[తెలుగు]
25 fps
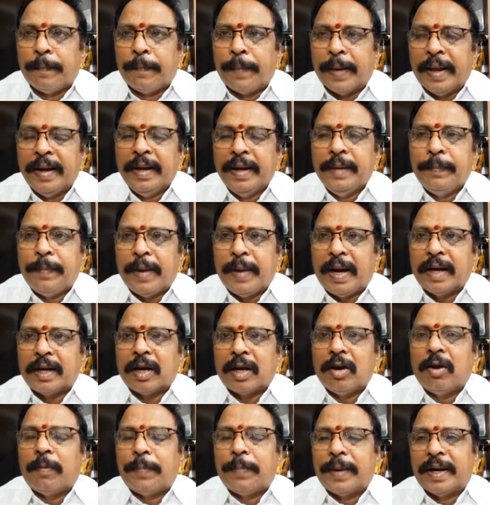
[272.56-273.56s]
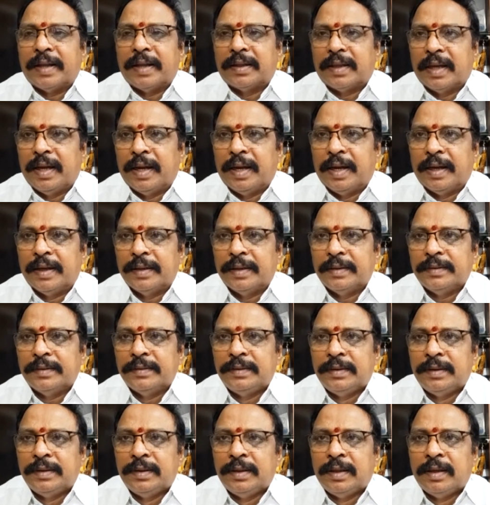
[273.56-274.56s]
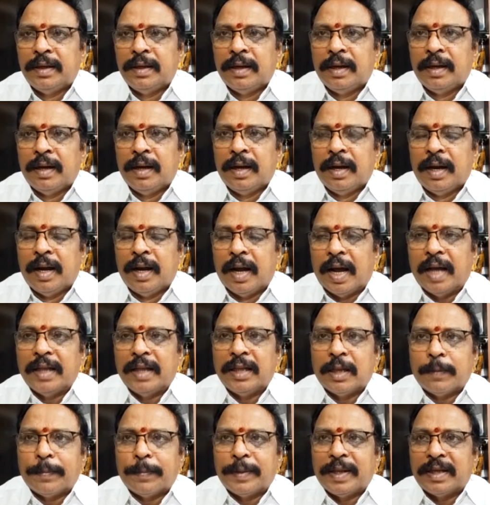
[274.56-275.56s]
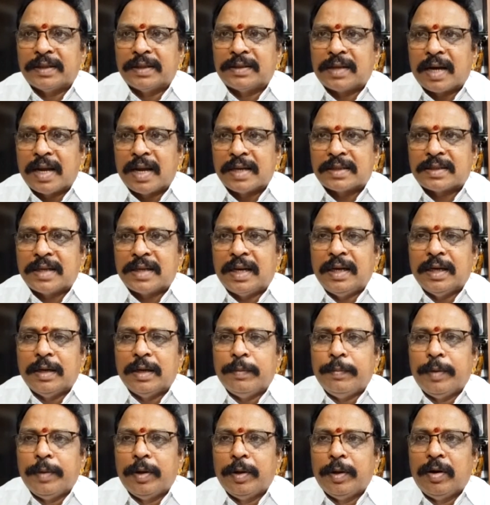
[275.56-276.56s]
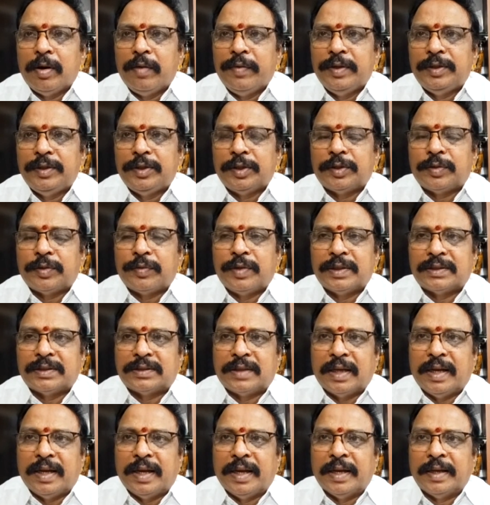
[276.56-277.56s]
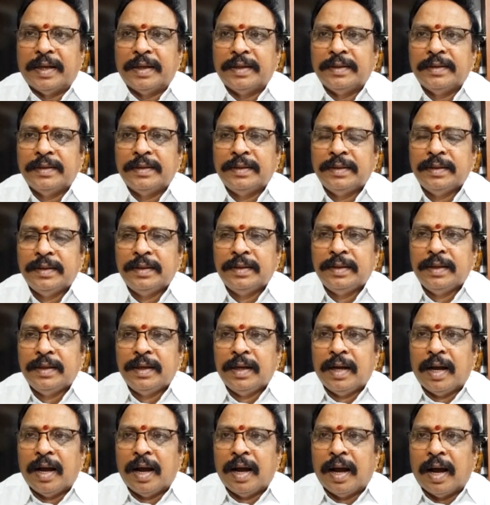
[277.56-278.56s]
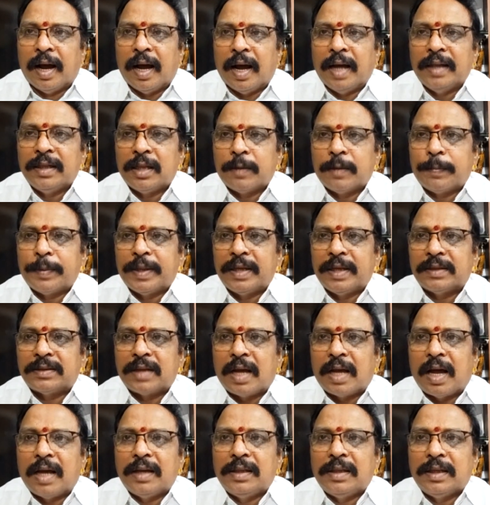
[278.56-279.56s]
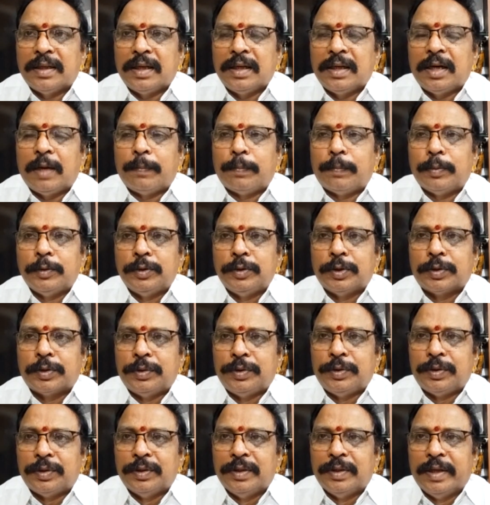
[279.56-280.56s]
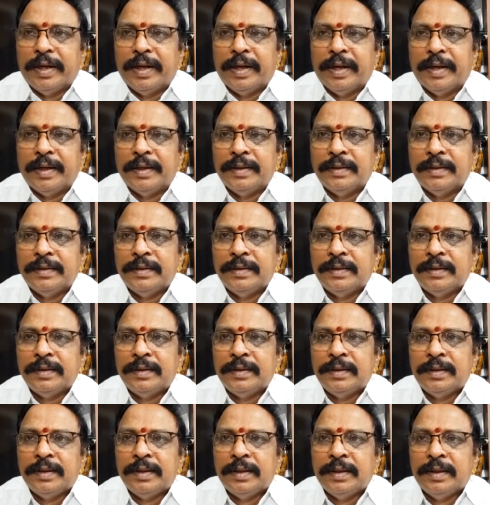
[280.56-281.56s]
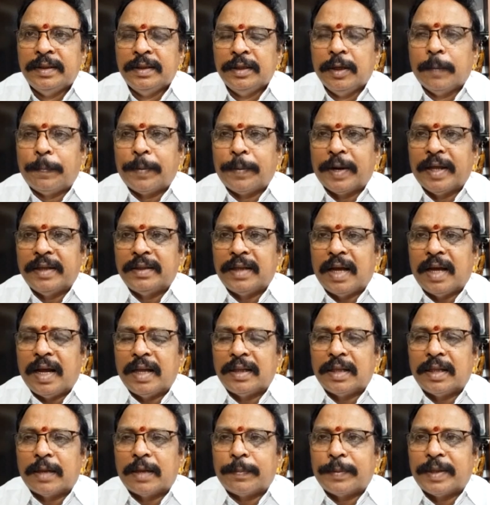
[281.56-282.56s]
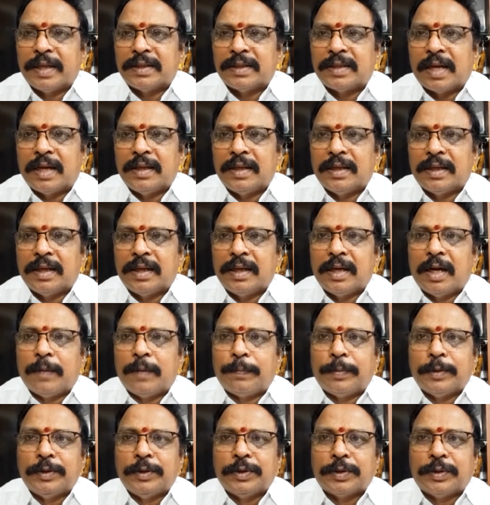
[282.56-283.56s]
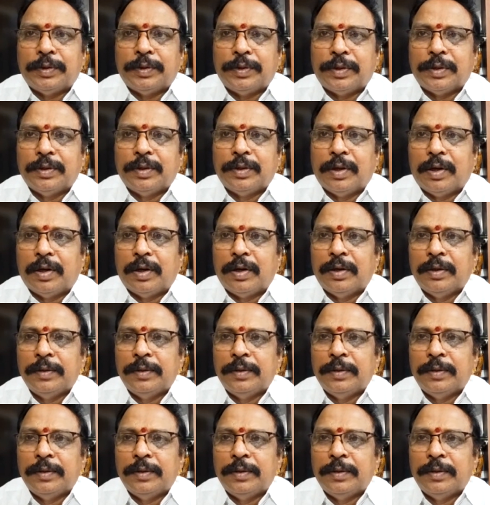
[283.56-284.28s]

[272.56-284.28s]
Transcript: పని బాటలో పడితే ఆంధ్రప్రదేశ్ రాష్ట్రానికి మిగులు విద్యుత్ వస్తే ఆంధ్రప్రదేశ్ ఆర్థికంగా పుంజుకుంటుంది ఎప్పుడైతే ఆంధ్రప్రదేశ్ ఆర్థికంగా పుంజుకుంటుందో